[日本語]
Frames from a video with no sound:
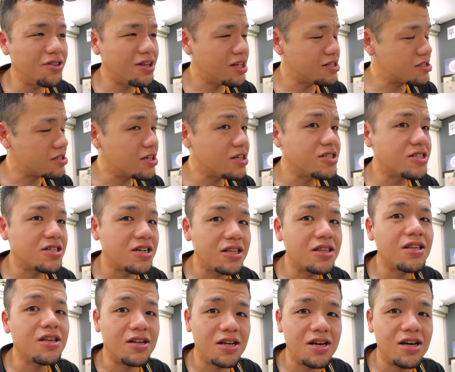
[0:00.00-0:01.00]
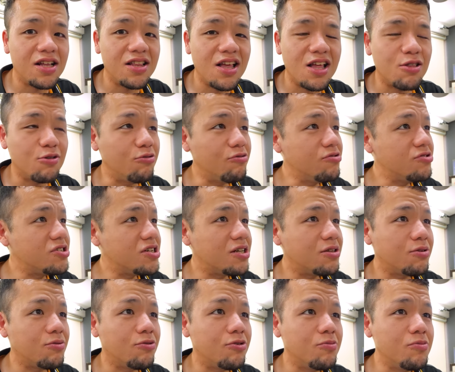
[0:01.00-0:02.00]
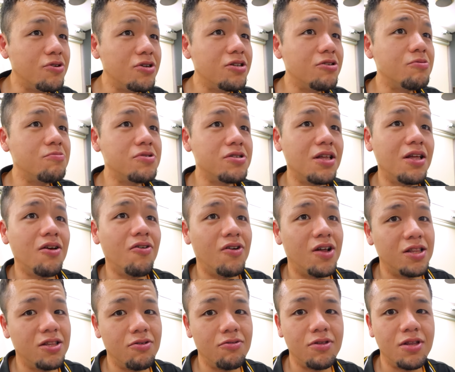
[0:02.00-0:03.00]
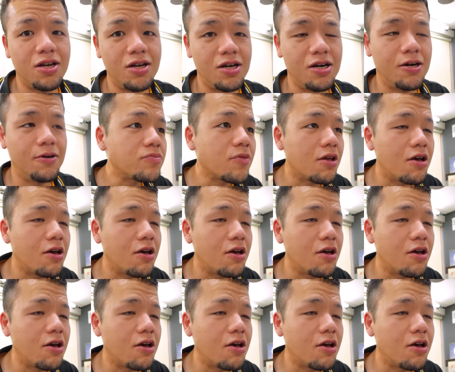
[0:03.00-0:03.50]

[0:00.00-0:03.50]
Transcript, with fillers: 懐かしかったなーって、父ちゃんの思い出のお店だよなんて言ったら、